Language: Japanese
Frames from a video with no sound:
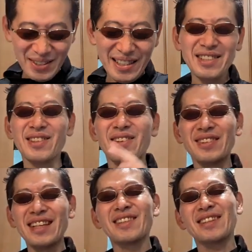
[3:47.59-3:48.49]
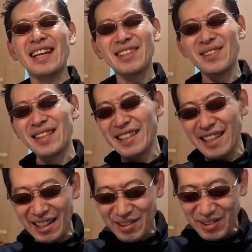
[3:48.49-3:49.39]
そしたらその女の人なんて答え
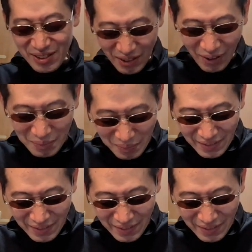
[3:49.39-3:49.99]
たかというと、